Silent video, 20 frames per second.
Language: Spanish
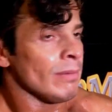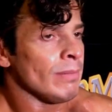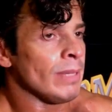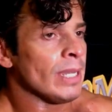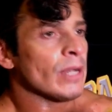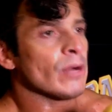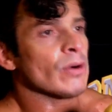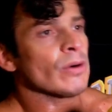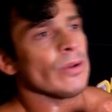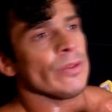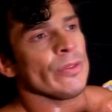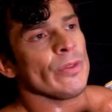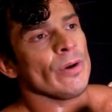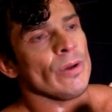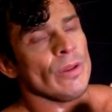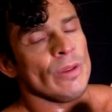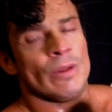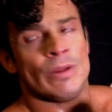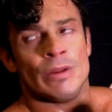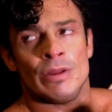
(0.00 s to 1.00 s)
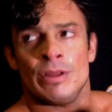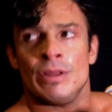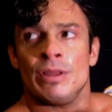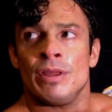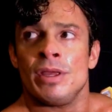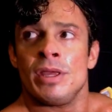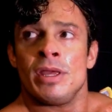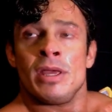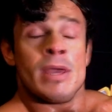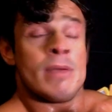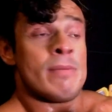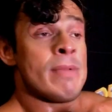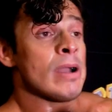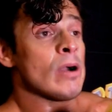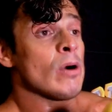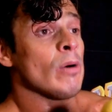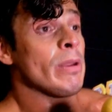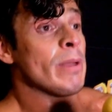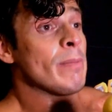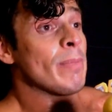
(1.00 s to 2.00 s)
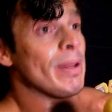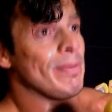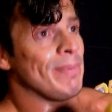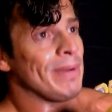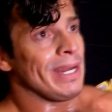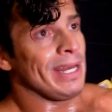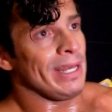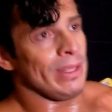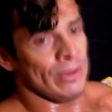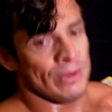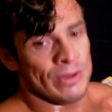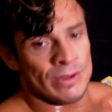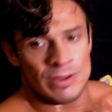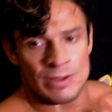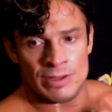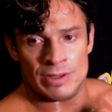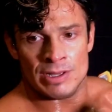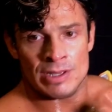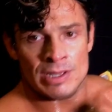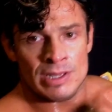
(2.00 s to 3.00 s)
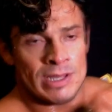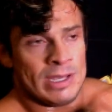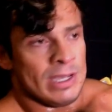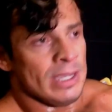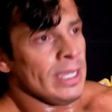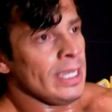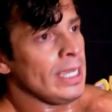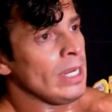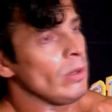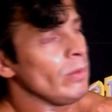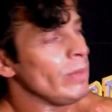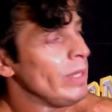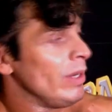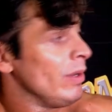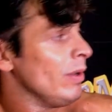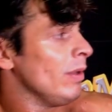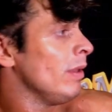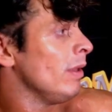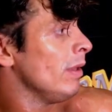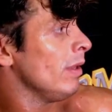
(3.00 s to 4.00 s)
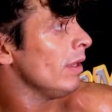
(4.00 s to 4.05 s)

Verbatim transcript: Vengo con todo, vengo bien preparado, ya lo vieron.